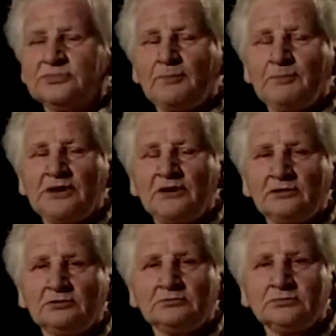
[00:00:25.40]
na
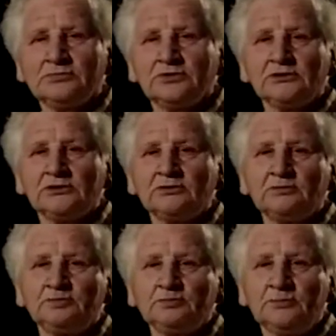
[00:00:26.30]
peron i
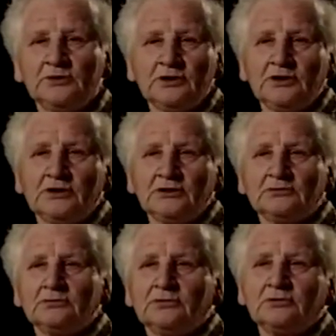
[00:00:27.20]

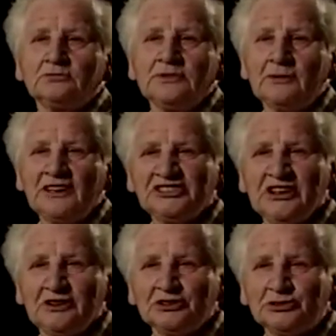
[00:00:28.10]
na
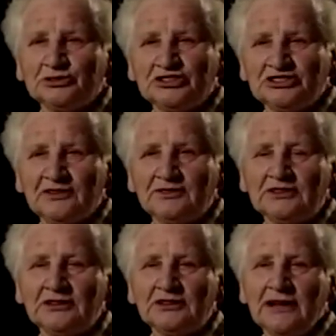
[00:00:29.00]
łaskę losu
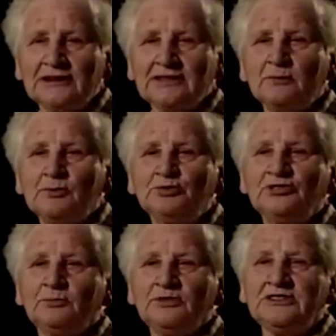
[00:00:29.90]
zostawili, no ale tam
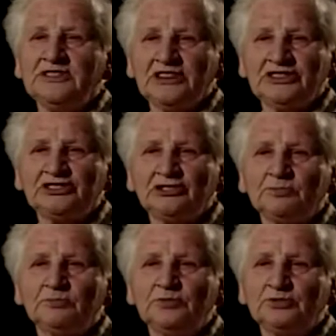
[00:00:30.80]
ludzie byli tacy, co
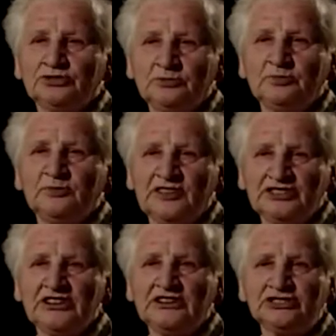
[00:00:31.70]
już
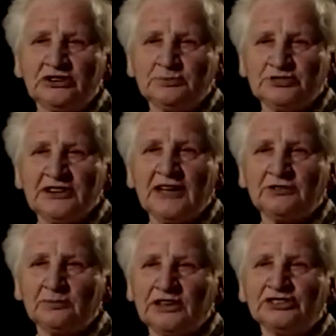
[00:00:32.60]
wiedzieli, że
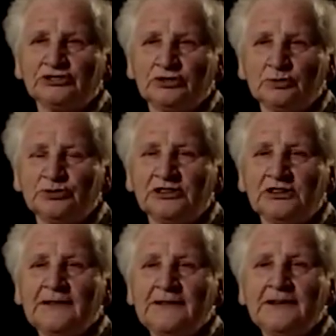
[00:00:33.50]
przyjadą jacyś ludzie.